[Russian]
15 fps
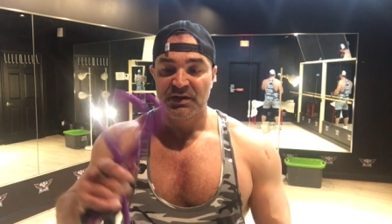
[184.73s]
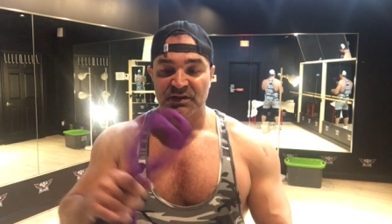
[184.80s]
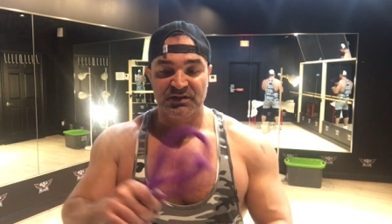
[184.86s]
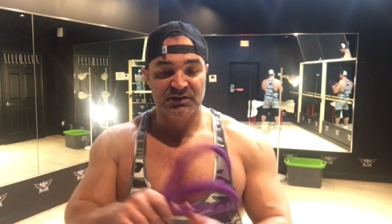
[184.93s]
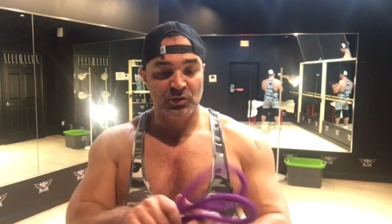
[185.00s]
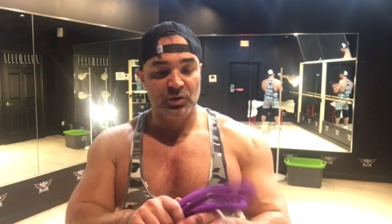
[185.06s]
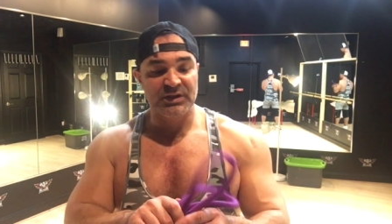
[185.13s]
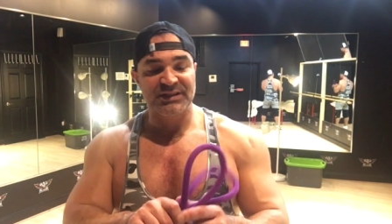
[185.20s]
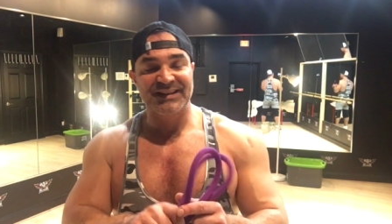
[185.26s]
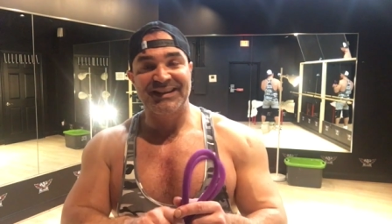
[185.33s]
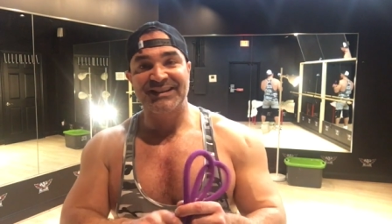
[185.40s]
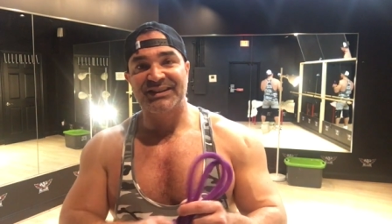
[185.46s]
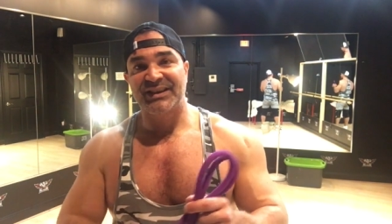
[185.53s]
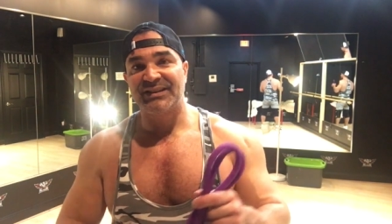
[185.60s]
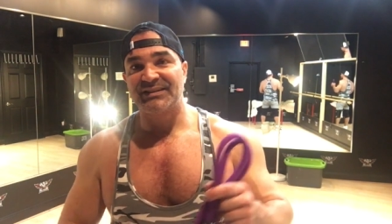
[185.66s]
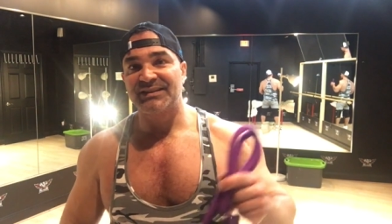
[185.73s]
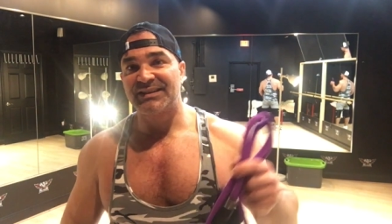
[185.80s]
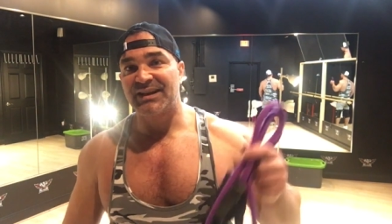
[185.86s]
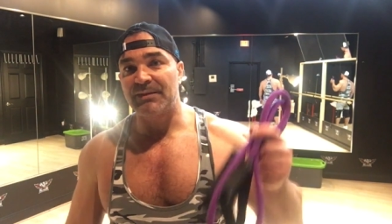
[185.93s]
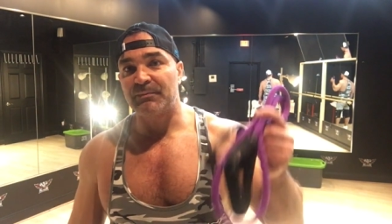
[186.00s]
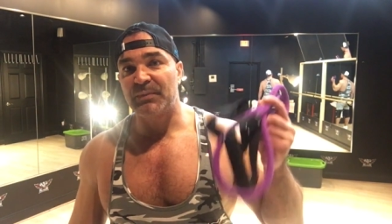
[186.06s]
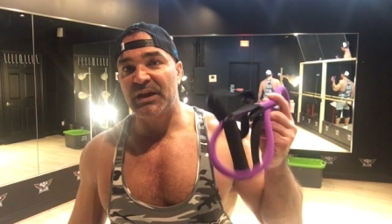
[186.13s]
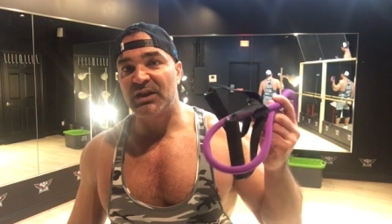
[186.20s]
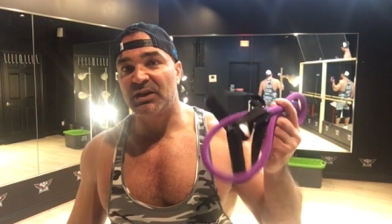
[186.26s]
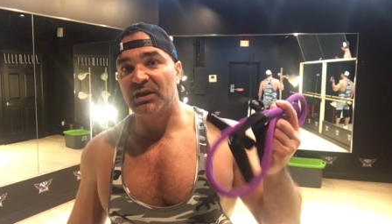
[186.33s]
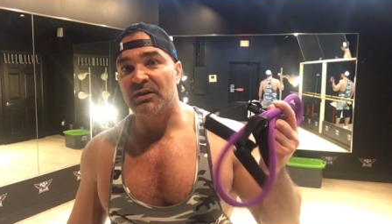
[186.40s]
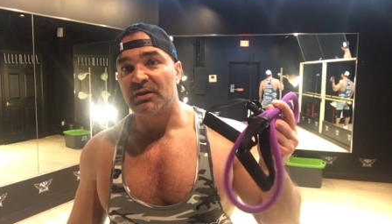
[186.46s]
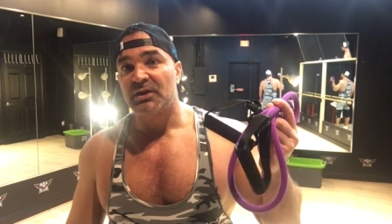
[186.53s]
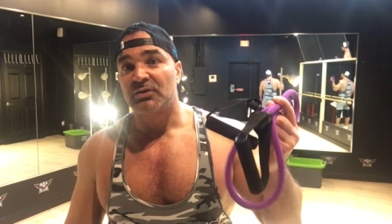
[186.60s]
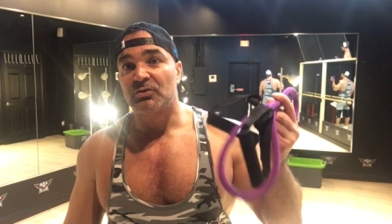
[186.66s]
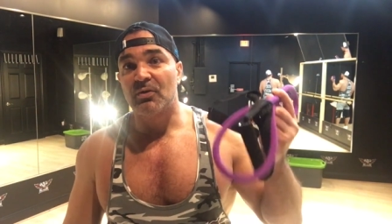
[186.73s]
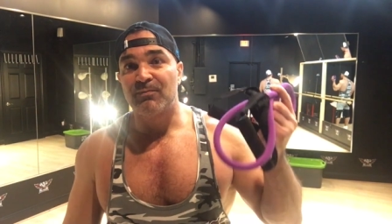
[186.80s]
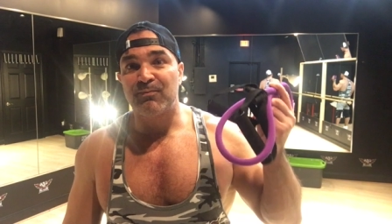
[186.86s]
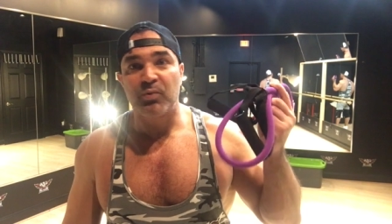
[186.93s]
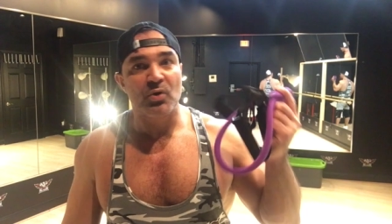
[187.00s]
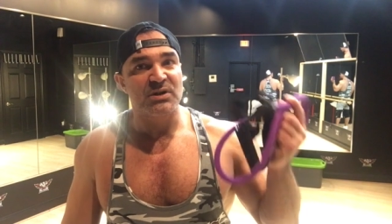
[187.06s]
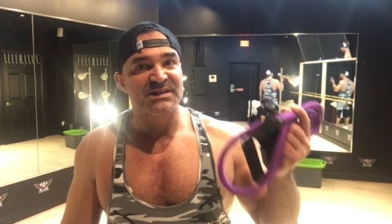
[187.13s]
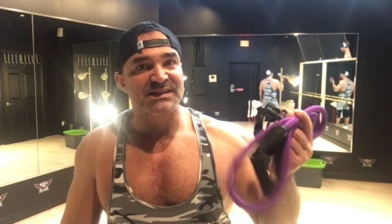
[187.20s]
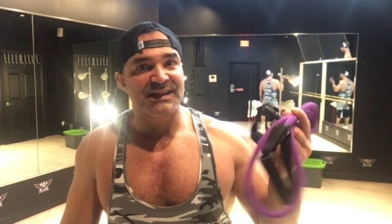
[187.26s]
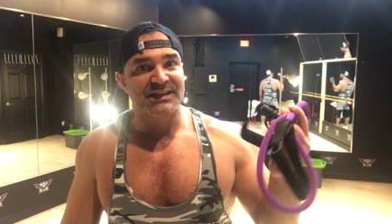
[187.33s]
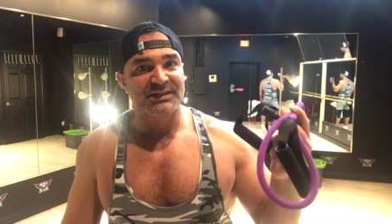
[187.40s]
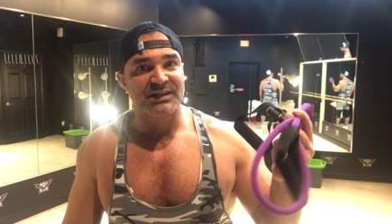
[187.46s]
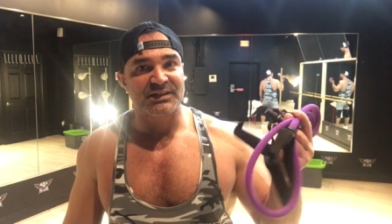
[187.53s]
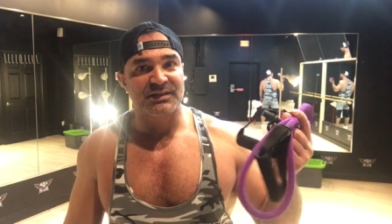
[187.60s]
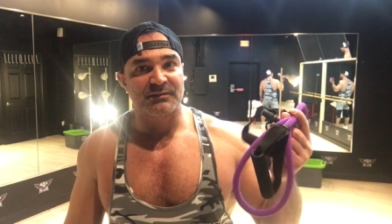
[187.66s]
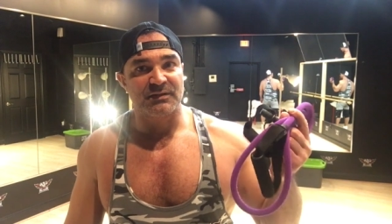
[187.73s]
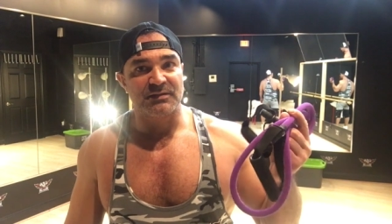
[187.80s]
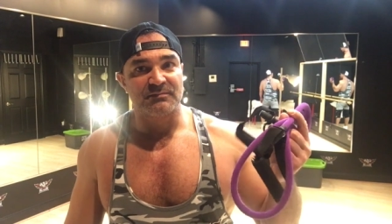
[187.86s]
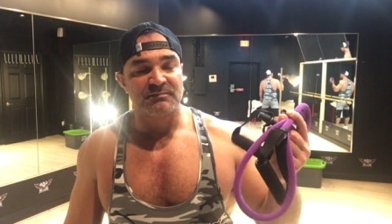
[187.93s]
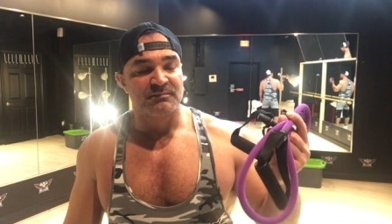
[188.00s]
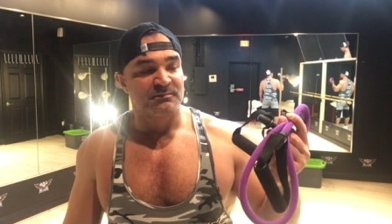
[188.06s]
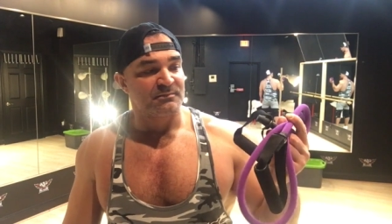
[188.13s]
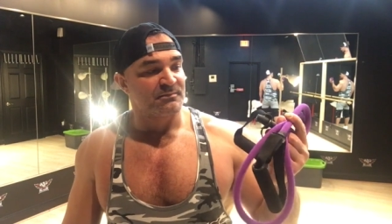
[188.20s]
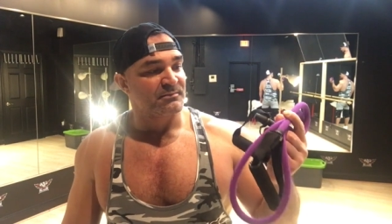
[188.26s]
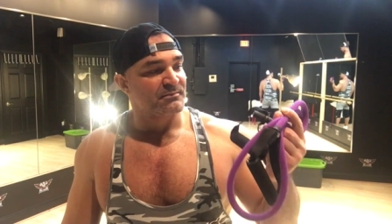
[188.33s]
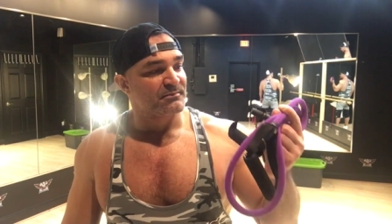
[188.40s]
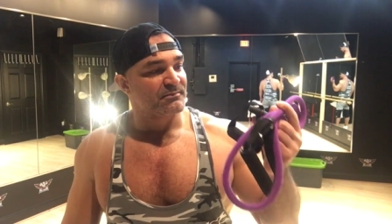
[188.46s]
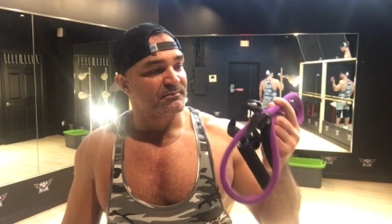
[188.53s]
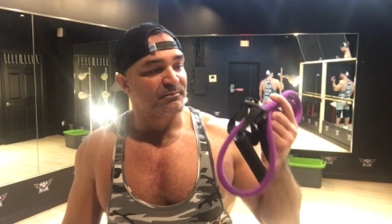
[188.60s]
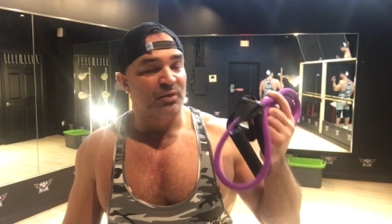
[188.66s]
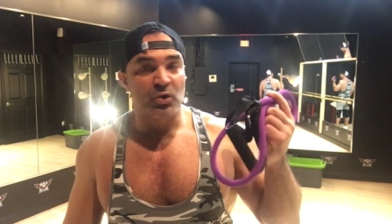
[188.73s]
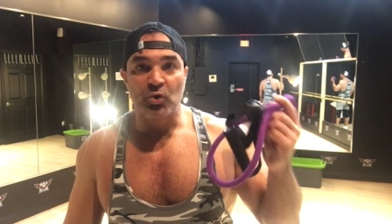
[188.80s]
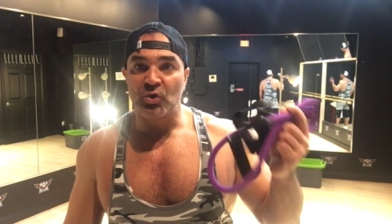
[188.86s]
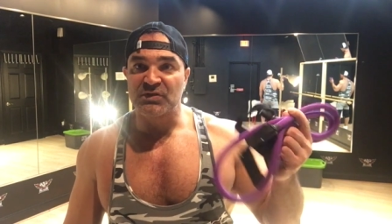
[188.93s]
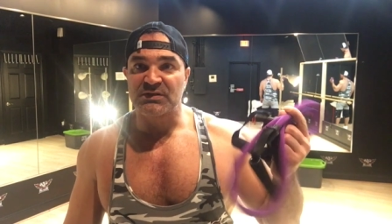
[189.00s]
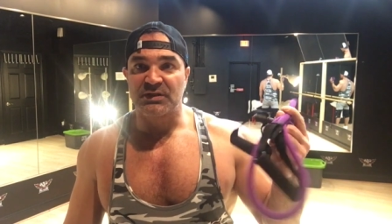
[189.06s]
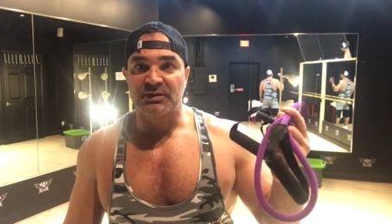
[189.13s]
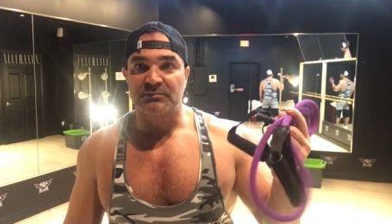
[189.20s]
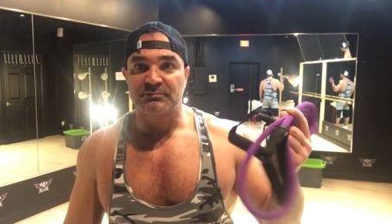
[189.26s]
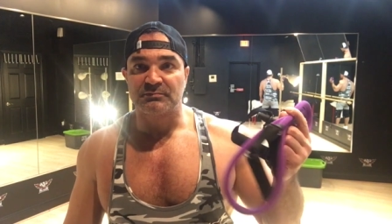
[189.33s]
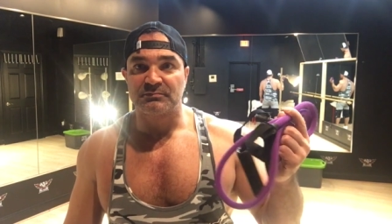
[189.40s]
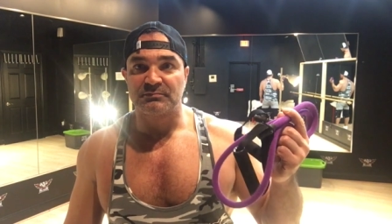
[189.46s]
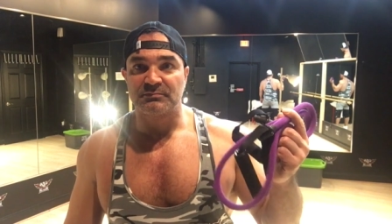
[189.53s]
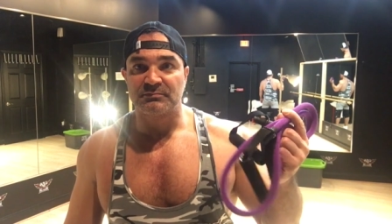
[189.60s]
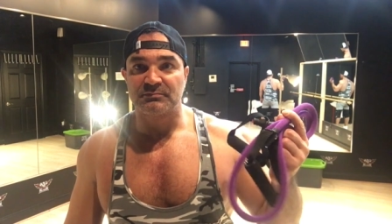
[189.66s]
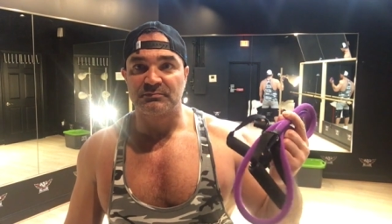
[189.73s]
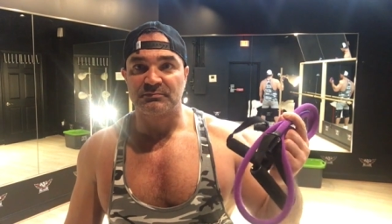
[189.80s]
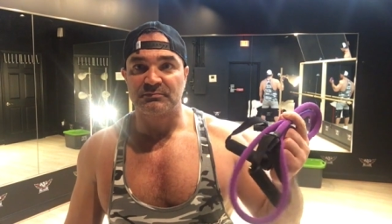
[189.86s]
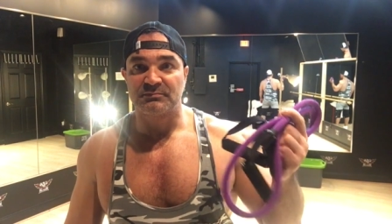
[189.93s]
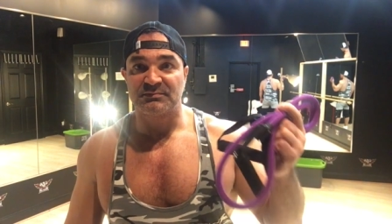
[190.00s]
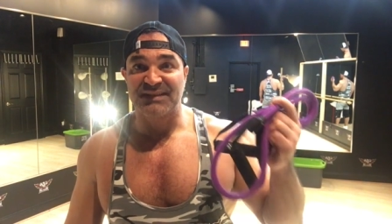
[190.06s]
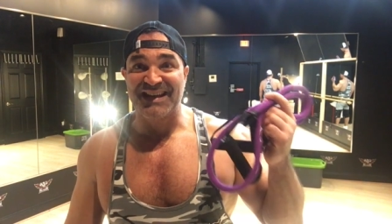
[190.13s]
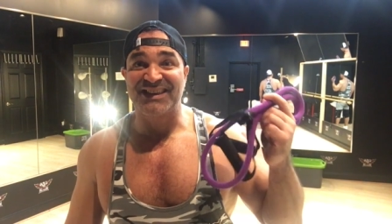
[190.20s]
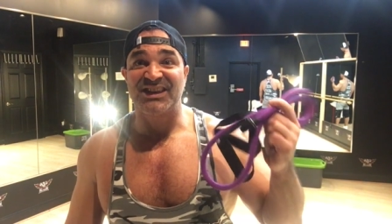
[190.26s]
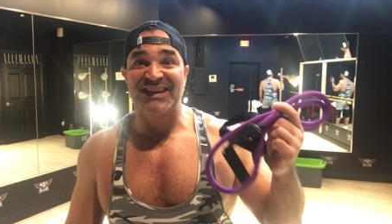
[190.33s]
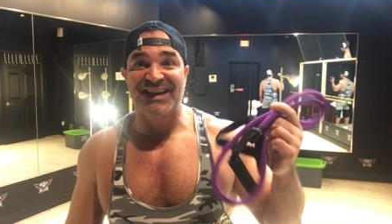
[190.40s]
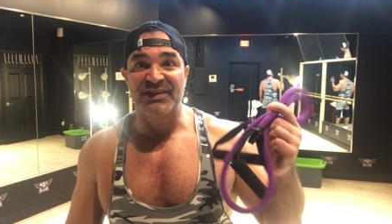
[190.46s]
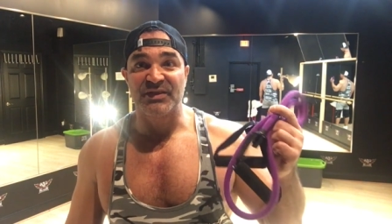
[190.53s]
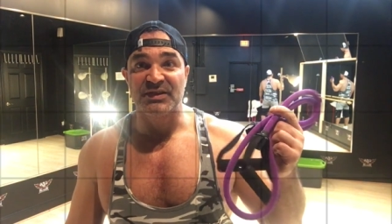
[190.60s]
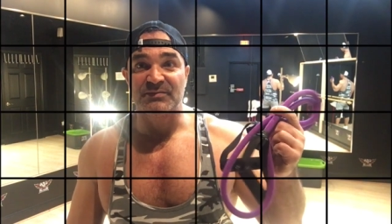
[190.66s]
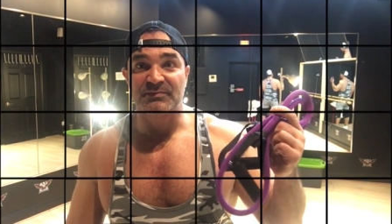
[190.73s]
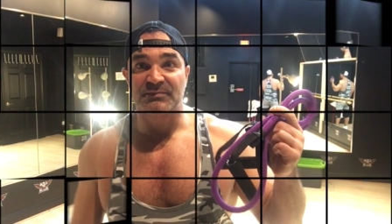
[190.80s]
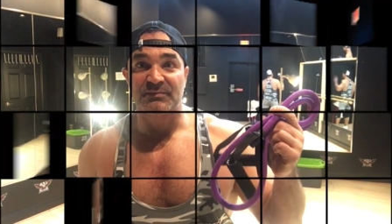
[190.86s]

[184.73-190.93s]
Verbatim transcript: Стоит это копейки, но пользы от этого просто океаны.